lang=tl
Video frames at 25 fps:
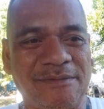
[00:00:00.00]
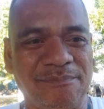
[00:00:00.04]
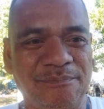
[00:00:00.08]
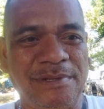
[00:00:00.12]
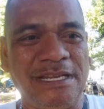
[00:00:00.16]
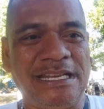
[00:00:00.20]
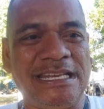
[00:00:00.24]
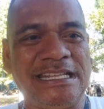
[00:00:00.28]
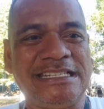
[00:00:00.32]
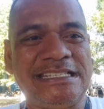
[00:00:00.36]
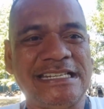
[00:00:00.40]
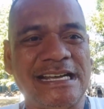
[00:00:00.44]

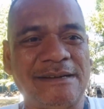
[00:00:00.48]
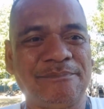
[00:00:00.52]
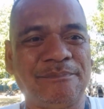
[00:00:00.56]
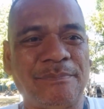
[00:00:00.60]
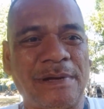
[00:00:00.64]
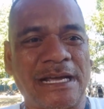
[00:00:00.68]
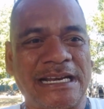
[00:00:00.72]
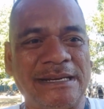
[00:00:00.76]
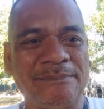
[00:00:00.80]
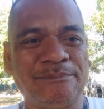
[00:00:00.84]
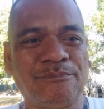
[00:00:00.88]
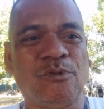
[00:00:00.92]
binigyan
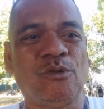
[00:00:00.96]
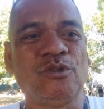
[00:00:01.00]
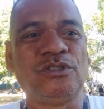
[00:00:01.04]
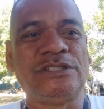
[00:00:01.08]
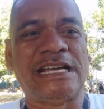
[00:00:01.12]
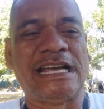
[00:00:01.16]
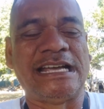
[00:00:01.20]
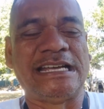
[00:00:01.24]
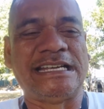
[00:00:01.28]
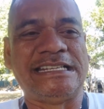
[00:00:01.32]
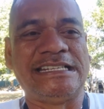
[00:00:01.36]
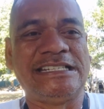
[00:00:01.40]
pa rin po
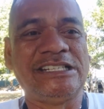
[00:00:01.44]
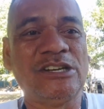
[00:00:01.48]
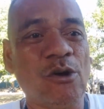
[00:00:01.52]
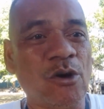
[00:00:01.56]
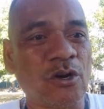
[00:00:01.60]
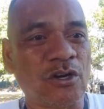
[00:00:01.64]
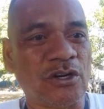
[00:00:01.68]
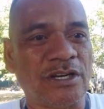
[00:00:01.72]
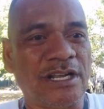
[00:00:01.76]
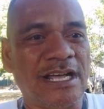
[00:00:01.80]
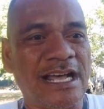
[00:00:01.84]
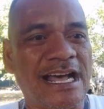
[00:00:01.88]
niya
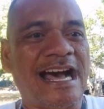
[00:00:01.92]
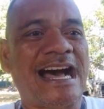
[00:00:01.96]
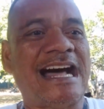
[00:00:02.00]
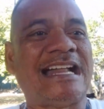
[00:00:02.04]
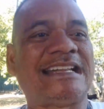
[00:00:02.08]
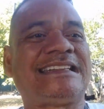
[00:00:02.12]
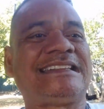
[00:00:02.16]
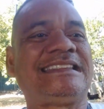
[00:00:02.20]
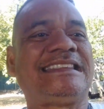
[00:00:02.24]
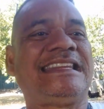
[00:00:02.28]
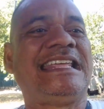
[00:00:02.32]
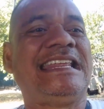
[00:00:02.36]
iyon. At
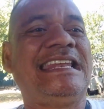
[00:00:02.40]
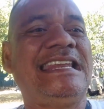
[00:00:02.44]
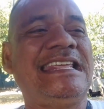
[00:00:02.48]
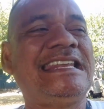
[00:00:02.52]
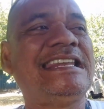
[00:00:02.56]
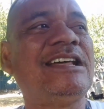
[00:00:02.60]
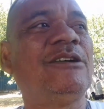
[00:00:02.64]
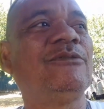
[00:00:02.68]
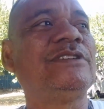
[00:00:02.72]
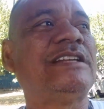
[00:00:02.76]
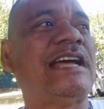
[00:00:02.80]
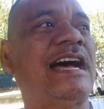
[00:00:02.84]

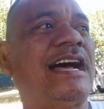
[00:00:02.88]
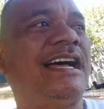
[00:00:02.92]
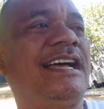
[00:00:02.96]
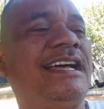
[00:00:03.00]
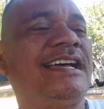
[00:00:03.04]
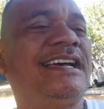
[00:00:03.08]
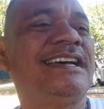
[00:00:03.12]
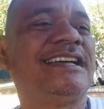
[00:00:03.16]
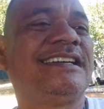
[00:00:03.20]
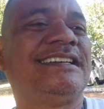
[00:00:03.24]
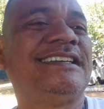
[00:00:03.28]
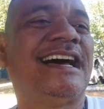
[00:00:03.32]
nilinaw niya
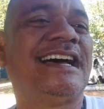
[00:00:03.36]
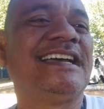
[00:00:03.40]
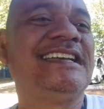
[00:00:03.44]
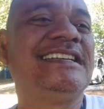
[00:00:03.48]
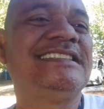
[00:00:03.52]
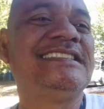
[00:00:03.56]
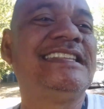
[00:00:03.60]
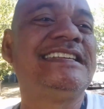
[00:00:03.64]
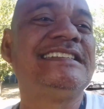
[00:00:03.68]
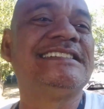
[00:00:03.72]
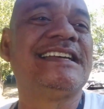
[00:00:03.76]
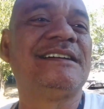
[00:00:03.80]
na
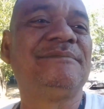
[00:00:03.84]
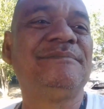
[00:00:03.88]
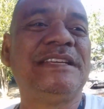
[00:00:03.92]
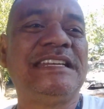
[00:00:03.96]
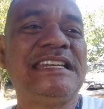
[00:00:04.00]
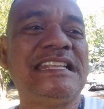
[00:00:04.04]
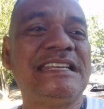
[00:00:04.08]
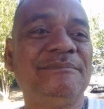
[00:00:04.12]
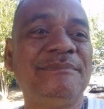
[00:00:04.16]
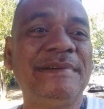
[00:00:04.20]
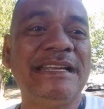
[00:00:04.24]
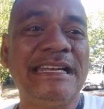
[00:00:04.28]
hindi niya
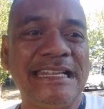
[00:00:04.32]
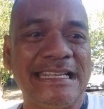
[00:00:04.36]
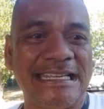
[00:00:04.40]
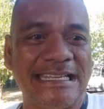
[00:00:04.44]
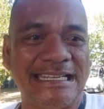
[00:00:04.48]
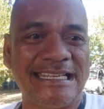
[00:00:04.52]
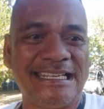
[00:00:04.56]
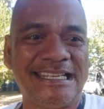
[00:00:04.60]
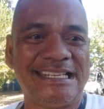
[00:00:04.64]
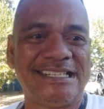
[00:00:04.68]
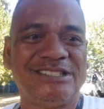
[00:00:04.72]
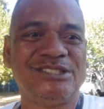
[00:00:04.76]
binibili
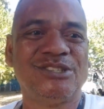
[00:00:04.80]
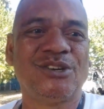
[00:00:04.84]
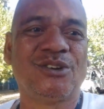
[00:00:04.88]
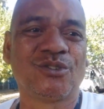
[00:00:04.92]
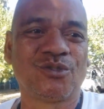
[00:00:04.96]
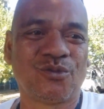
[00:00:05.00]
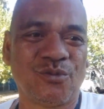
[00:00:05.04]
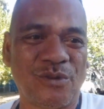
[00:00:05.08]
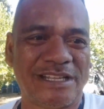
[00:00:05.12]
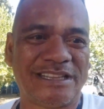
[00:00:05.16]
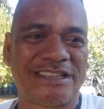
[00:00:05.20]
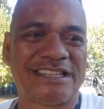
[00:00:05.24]
yung
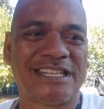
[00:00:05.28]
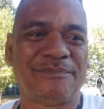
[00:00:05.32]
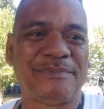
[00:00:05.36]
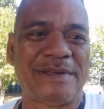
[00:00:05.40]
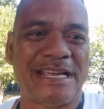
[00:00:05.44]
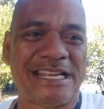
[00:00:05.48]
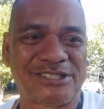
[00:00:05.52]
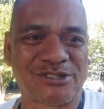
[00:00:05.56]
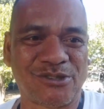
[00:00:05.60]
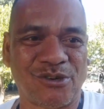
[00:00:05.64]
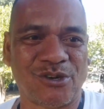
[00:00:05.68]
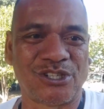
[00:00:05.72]
20
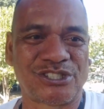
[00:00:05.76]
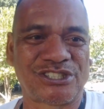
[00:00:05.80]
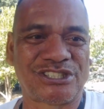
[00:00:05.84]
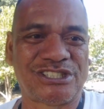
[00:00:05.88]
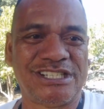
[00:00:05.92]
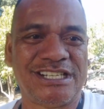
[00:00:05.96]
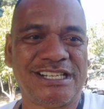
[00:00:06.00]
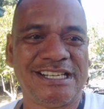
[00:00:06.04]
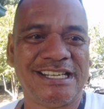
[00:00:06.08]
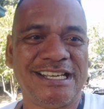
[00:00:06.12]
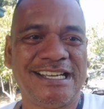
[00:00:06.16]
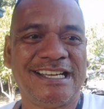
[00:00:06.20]
pesos
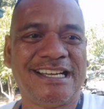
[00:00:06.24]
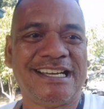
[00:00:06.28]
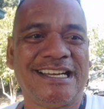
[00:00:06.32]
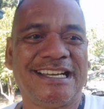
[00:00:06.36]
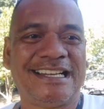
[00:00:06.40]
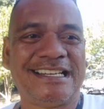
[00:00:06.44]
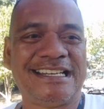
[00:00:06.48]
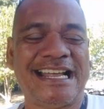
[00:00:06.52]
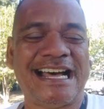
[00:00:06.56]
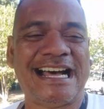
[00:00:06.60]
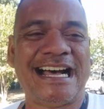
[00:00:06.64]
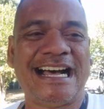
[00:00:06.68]

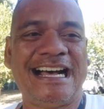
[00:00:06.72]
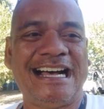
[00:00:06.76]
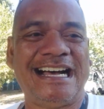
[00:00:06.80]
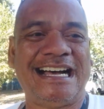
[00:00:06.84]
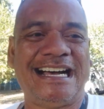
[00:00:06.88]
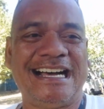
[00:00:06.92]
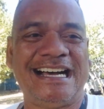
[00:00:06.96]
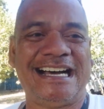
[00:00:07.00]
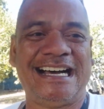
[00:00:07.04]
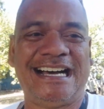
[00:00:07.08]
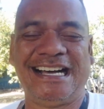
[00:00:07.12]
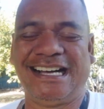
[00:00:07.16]
na
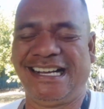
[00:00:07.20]
uh,